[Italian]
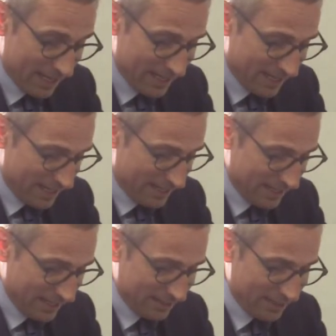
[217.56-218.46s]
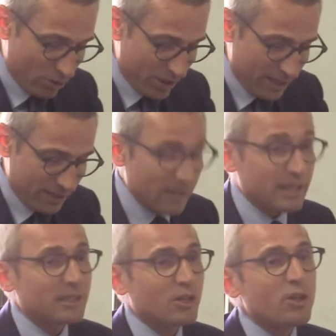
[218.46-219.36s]
delle, delle, categorie, delle
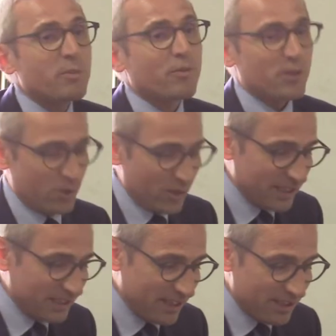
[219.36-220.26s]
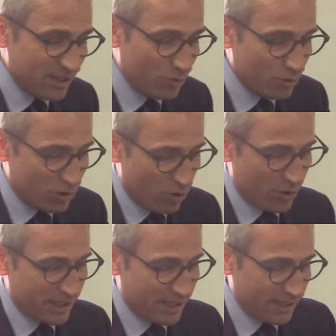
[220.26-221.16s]
categorie, professionali, delle
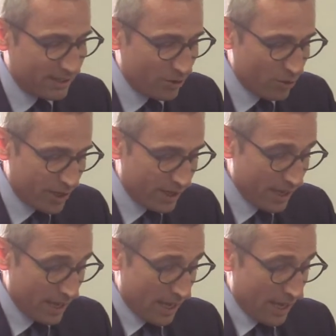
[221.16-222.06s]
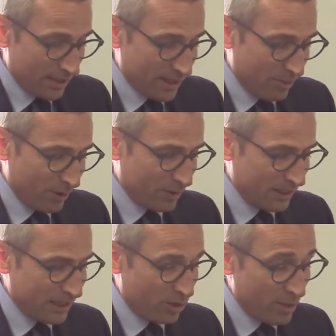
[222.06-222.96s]
istituzioni delle categorie, delle
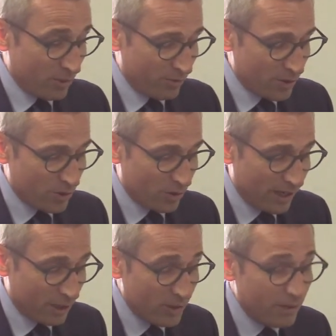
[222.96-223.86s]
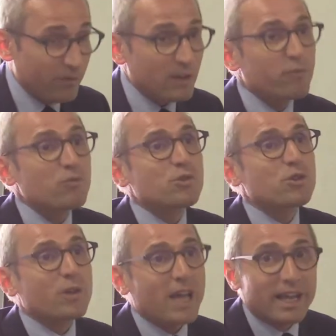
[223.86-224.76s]
categorie professionali. Quindi far
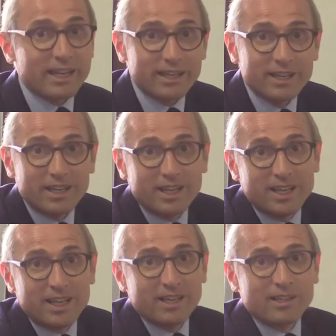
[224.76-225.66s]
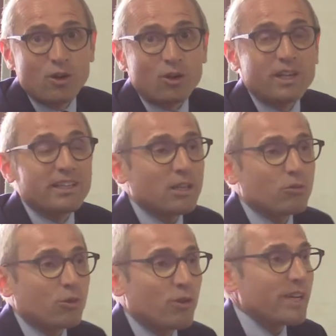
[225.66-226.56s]
funzionare gli organi di
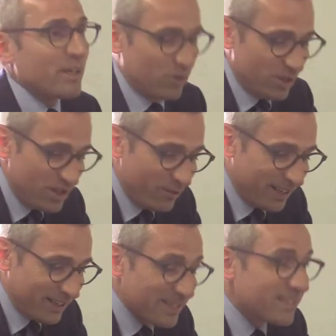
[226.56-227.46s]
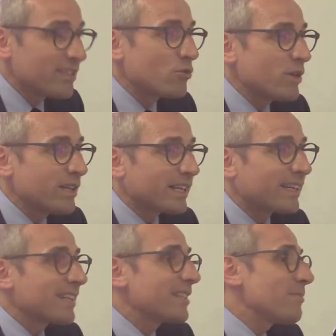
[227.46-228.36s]
autogoverno significa restituire
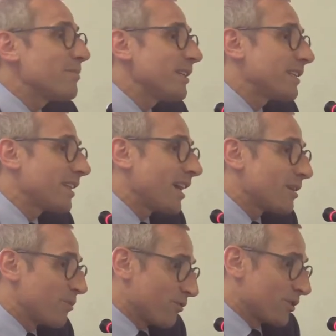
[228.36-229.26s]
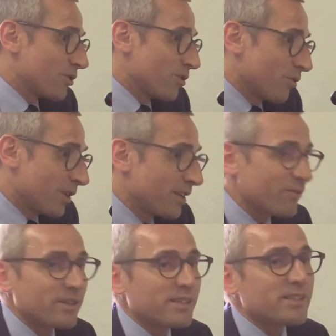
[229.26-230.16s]
credibilità alle professioni,
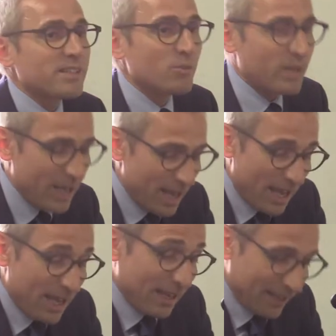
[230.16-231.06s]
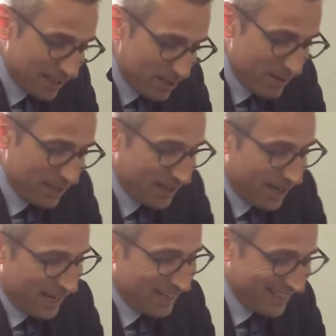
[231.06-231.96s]
restituire
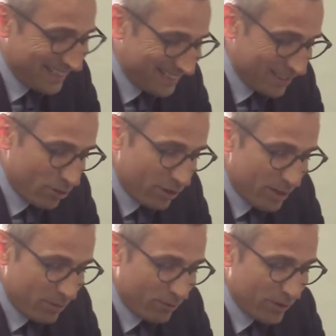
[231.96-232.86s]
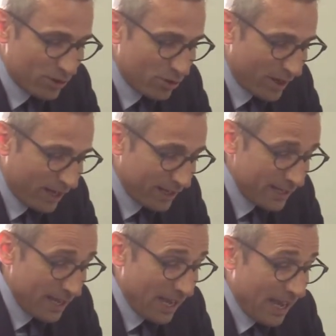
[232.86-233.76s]
credibilità alle categorie
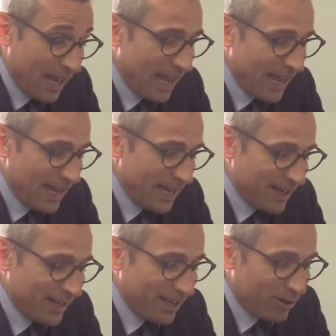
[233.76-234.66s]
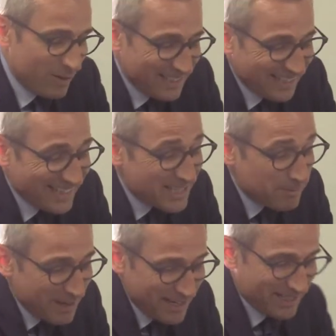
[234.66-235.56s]
professionali e eh, come dire,
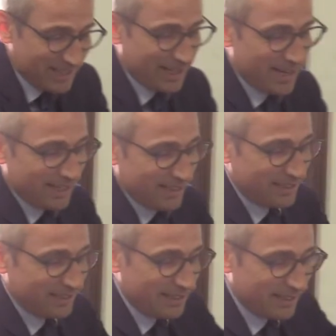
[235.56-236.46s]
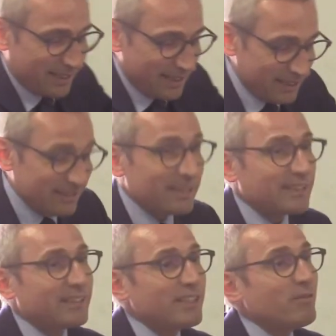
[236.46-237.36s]
respingere anche il, tenta il
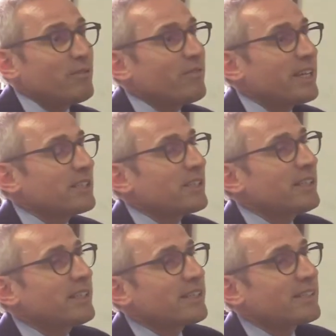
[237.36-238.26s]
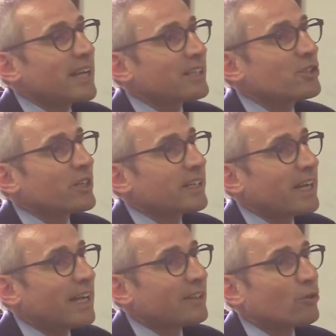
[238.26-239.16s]
tentativo invece di chi sta
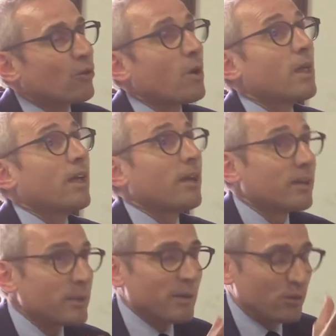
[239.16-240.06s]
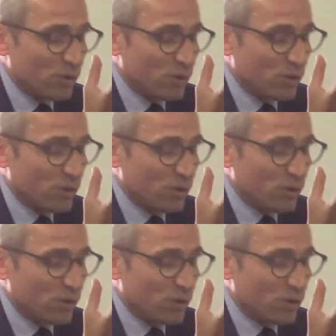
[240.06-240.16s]
cercando, ripeto,